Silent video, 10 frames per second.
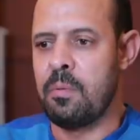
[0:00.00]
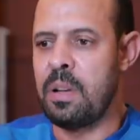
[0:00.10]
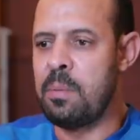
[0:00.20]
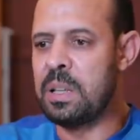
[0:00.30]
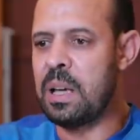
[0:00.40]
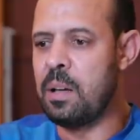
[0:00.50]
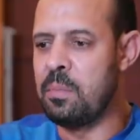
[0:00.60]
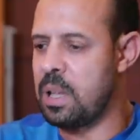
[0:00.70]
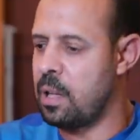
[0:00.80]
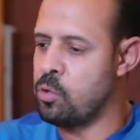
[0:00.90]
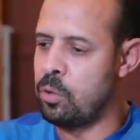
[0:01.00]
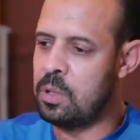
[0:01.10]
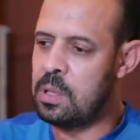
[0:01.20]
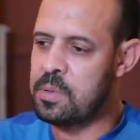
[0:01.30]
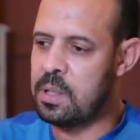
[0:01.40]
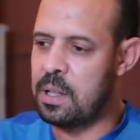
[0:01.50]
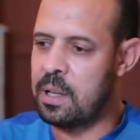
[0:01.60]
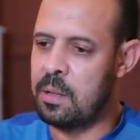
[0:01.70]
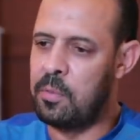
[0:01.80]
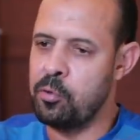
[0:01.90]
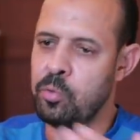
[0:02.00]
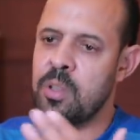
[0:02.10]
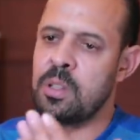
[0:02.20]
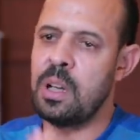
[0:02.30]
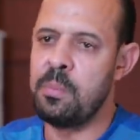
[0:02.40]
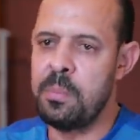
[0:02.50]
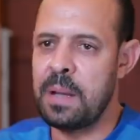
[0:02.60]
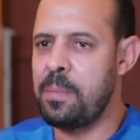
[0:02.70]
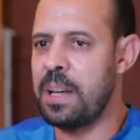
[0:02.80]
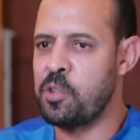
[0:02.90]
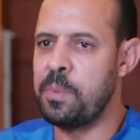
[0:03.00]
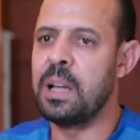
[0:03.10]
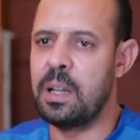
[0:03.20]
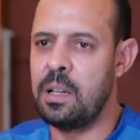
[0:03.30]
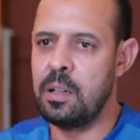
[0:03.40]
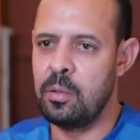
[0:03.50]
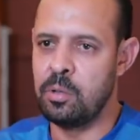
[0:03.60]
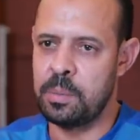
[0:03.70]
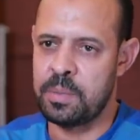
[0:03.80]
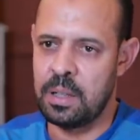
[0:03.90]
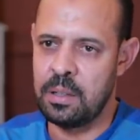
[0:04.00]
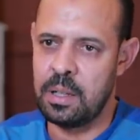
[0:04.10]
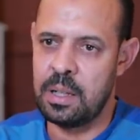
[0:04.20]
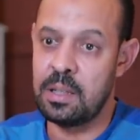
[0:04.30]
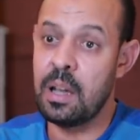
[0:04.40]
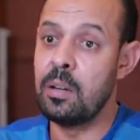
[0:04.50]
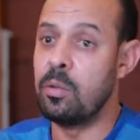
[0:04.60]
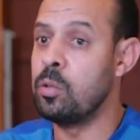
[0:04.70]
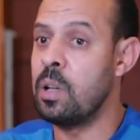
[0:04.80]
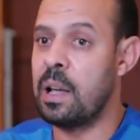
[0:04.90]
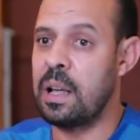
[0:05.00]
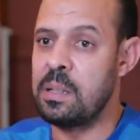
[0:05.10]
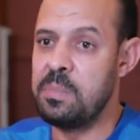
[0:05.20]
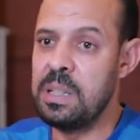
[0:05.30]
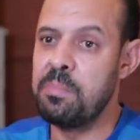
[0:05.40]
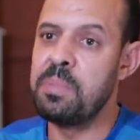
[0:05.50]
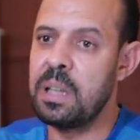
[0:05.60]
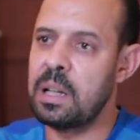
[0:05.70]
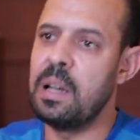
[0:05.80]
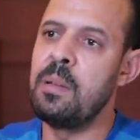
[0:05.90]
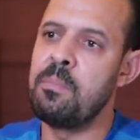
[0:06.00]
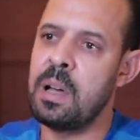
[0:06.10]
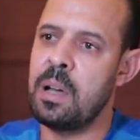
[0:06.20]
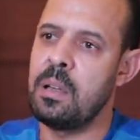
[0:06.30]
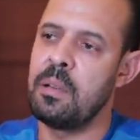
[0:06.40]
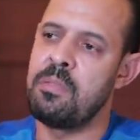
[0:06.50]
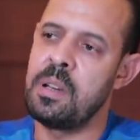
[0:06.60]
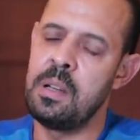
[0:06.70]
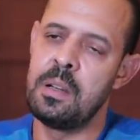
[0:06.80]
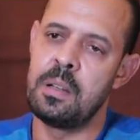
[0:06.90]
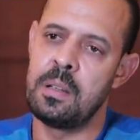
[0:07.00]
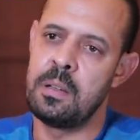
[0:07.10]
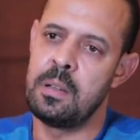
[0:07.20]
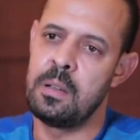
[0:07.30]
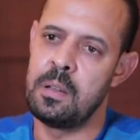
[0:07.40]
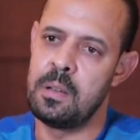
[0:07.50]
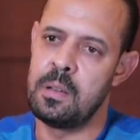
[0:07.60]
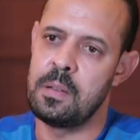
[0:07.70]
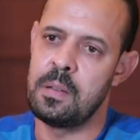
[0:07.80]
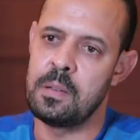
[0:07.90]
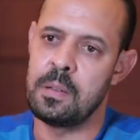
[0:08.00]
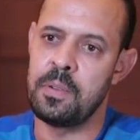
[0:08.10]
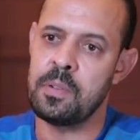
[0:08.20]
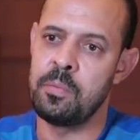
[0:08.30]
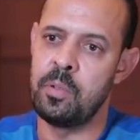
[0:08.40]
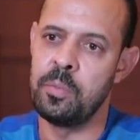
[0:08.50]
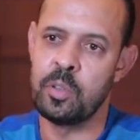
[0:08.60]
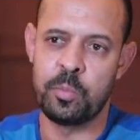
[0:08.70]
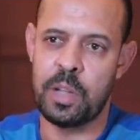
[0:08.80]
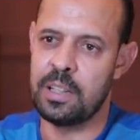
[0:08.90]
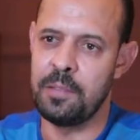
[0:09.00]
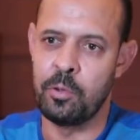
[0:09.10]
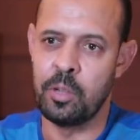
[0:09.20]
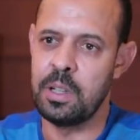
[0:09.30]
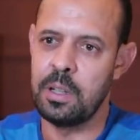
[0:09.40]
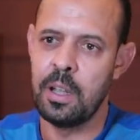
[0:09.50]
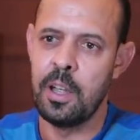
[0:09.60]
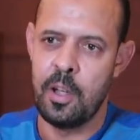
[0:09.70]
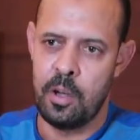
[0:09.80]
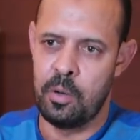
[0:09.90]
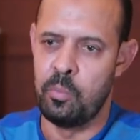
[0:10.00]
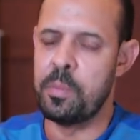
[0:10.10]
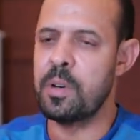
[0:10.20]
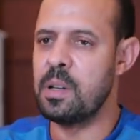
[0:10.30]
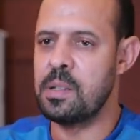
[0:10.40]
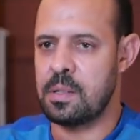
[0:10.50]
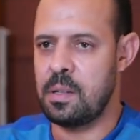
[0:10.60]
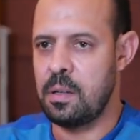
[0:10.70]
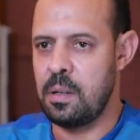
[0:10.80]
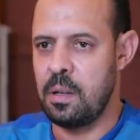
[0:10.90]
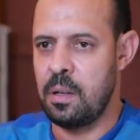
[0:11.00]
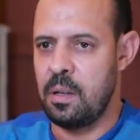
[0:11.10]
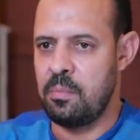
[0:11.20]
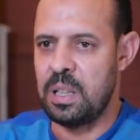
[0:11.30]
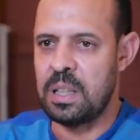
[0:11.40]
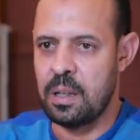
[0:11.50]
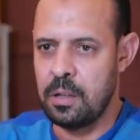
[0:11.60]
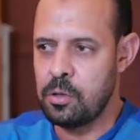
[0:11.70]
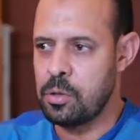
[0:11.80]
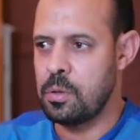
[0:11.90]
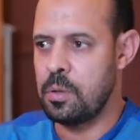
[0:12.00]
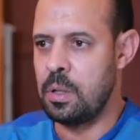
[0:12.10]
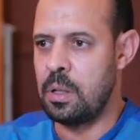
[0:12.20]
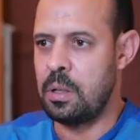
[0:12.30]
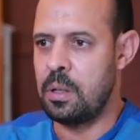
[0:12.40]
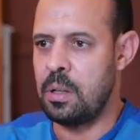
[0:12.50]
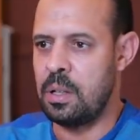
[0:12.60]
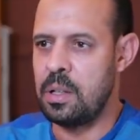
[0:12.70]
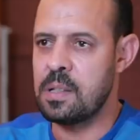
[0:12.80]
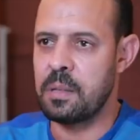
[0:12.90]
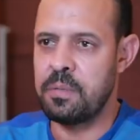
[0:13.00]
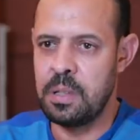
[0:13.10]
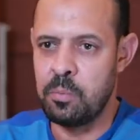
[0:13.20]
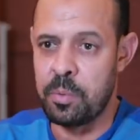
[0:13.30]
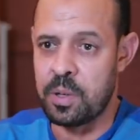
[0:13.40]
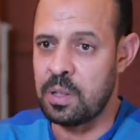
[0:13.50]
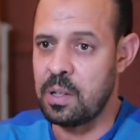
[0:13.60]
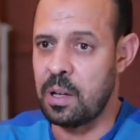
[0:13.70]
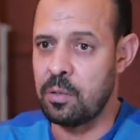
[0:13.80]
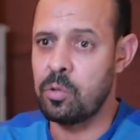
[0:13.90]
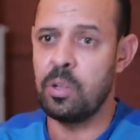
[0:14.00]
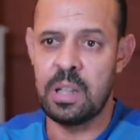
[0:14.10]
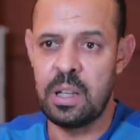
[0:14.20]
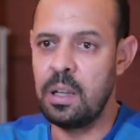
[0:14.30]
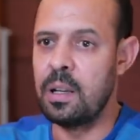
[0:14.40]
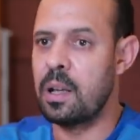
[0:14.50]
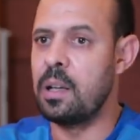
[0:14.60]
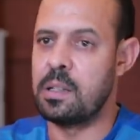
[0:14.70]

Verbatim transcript: فلما دخل ما دخلش اوضه اللبس اللي هي المفروض انت طالع من الملعب على شمالك اللي هي الاوضه بتاعتنا لا دخل الاوضه اللي على اليمين بيتكلم مع فريق الصفاقس بيقول لهم انتوا بتحتفلوا هنا المباراه لسه ما انتهتش احنا لسه في مباراه تانية عندكم احنا هنيجي هناك